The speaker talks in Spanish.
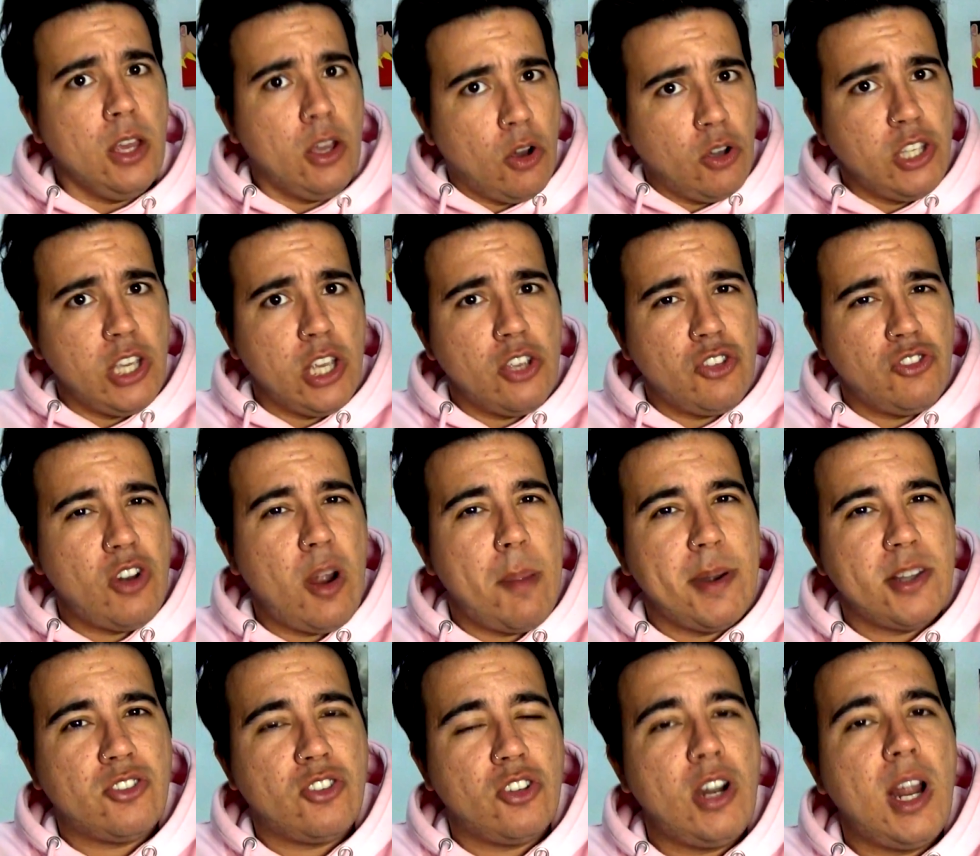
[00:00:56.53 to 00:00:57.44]
oye, yo soy una
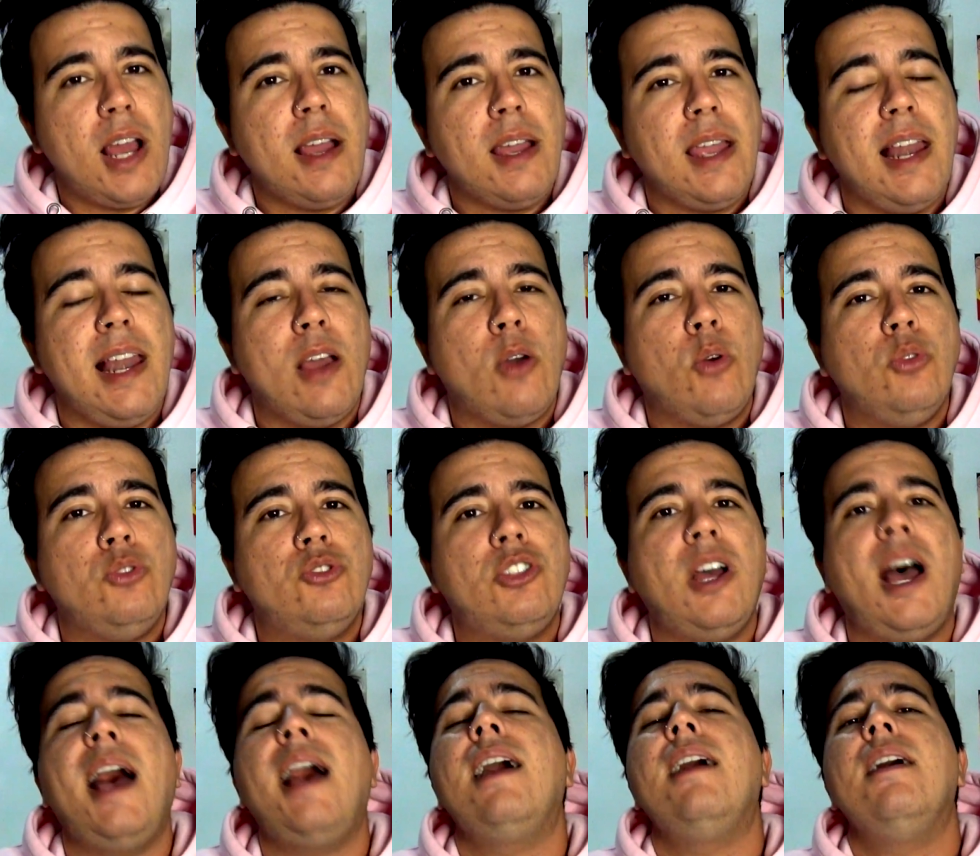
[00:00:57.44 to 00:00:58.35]
persona que le
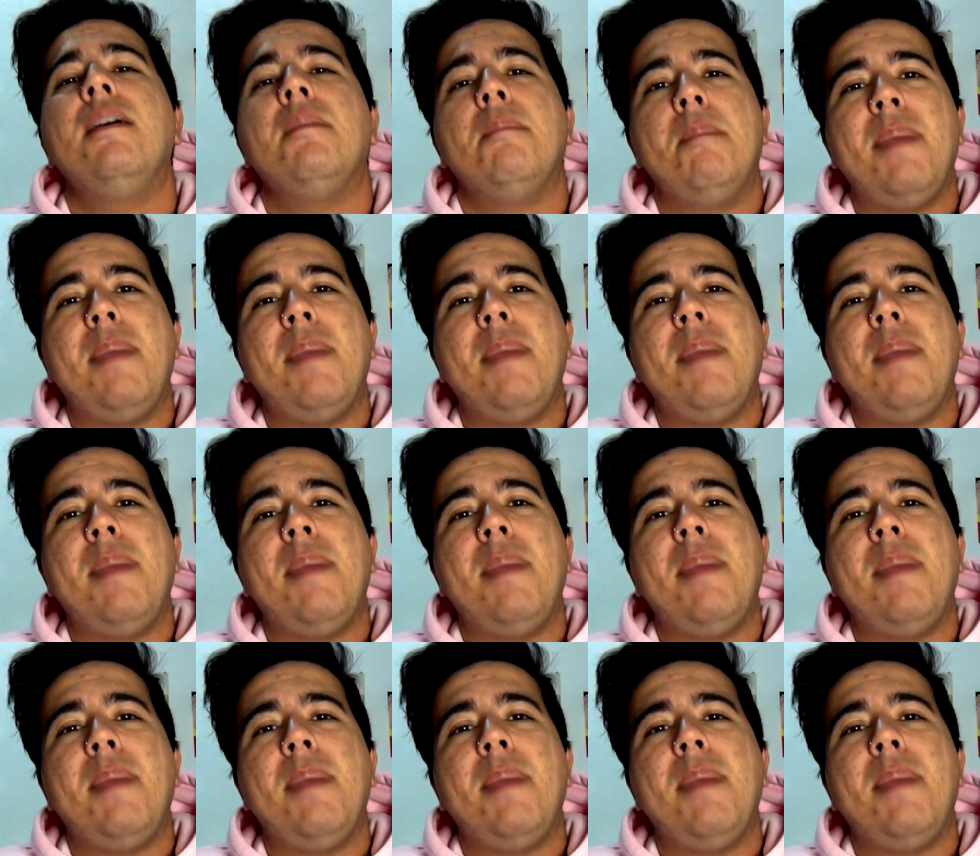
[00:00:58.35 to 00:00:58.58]
gusta